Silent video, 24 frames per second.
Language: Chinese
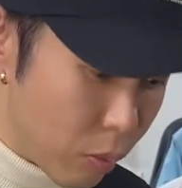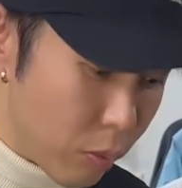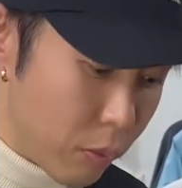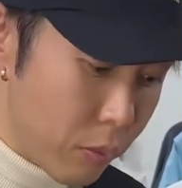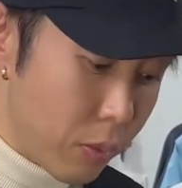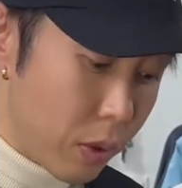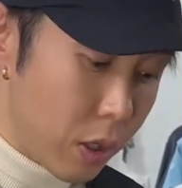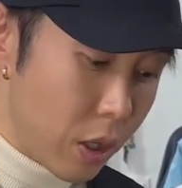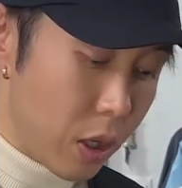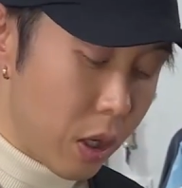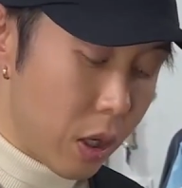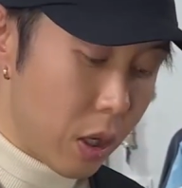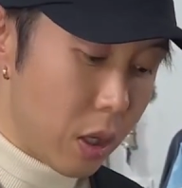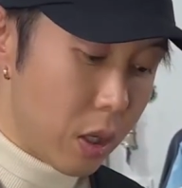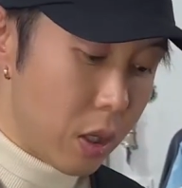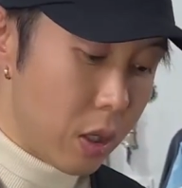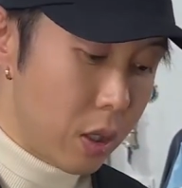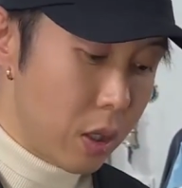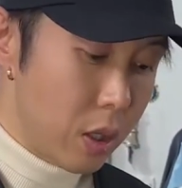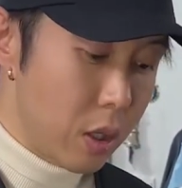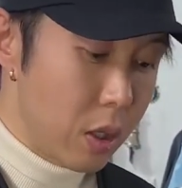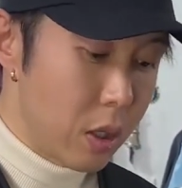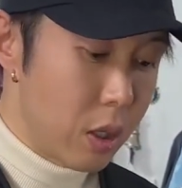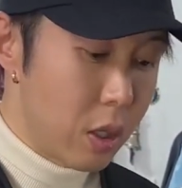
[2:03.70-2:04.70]
们的
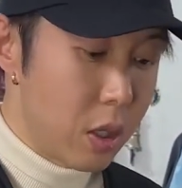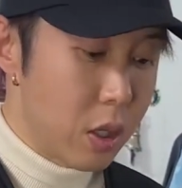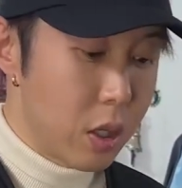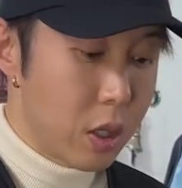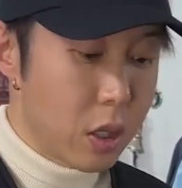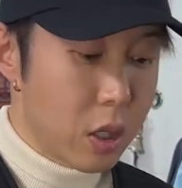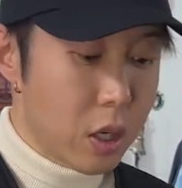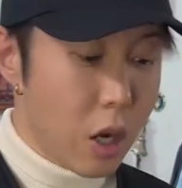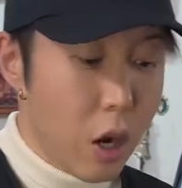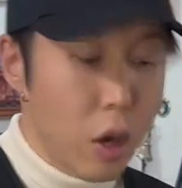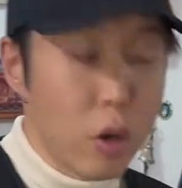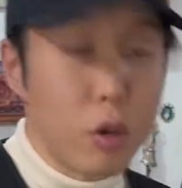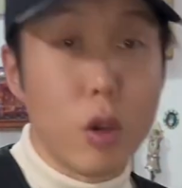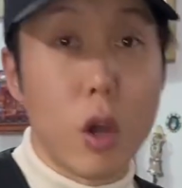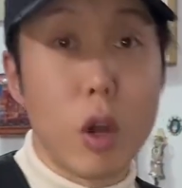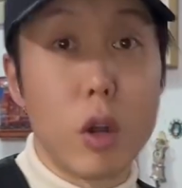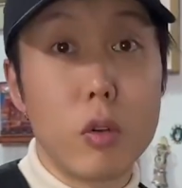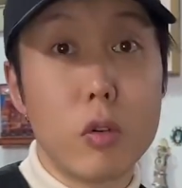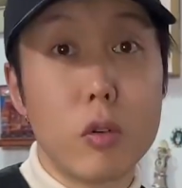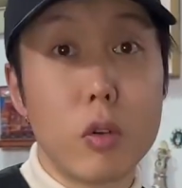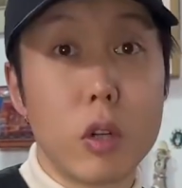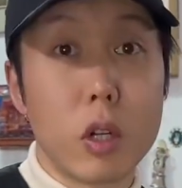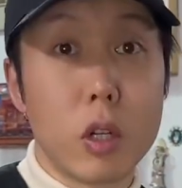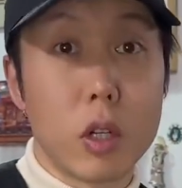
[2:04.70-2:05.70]
高原
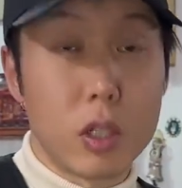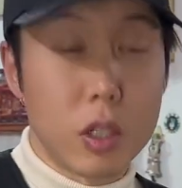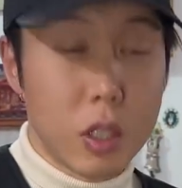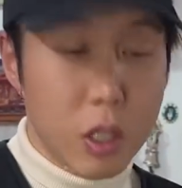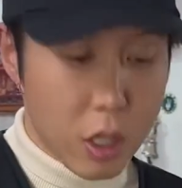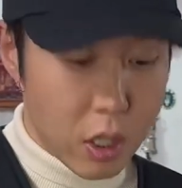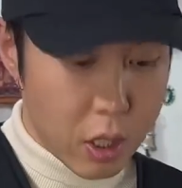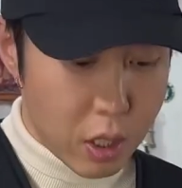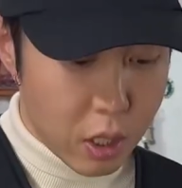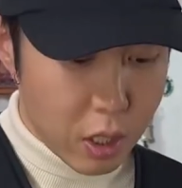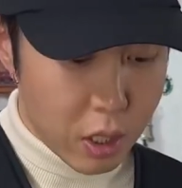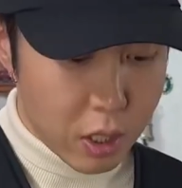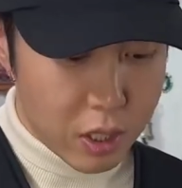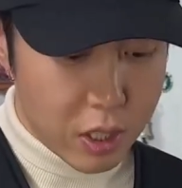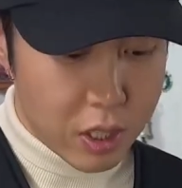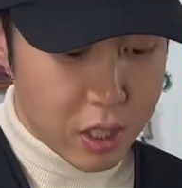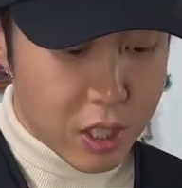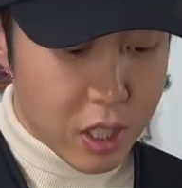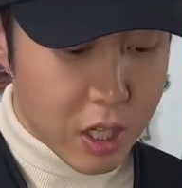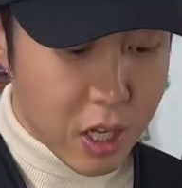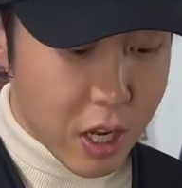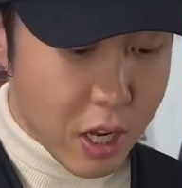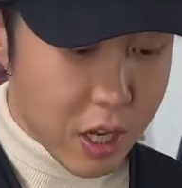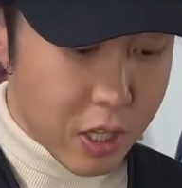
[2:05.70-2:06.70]
绿的这个
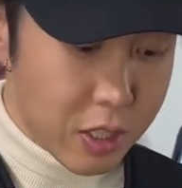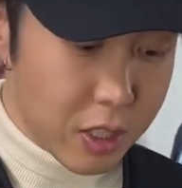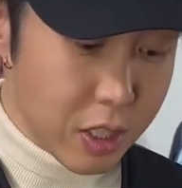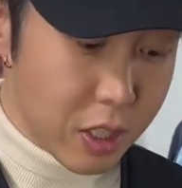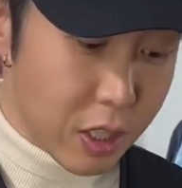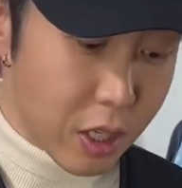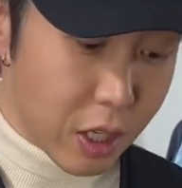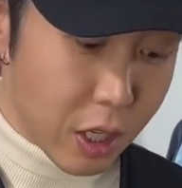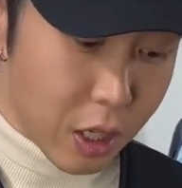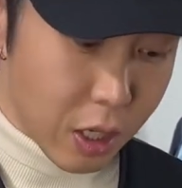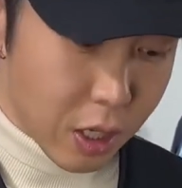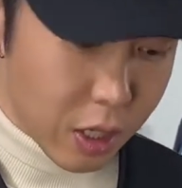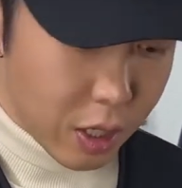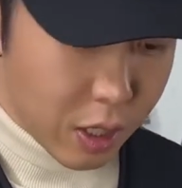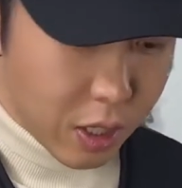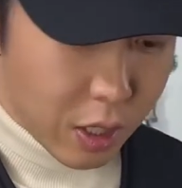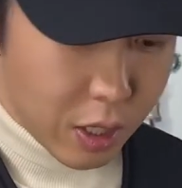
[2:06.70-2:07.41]
鞋子的